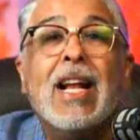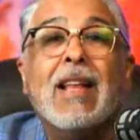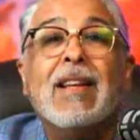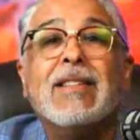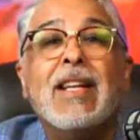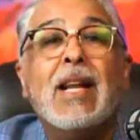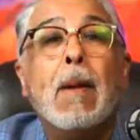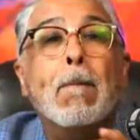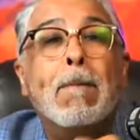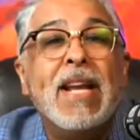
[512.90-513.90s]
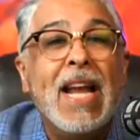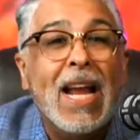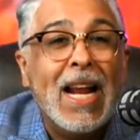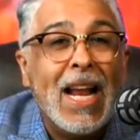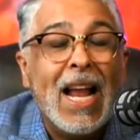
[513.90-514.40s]
que decir,
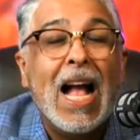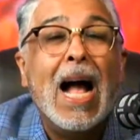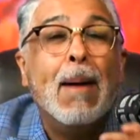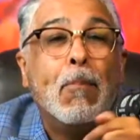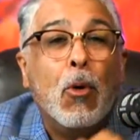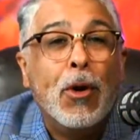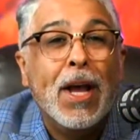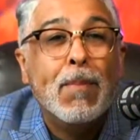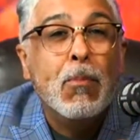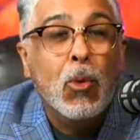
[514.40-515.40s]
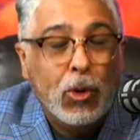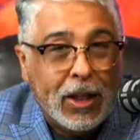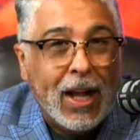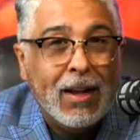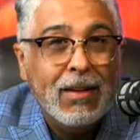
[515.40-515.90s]
viene a poner
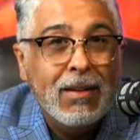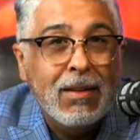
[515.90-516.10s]
multas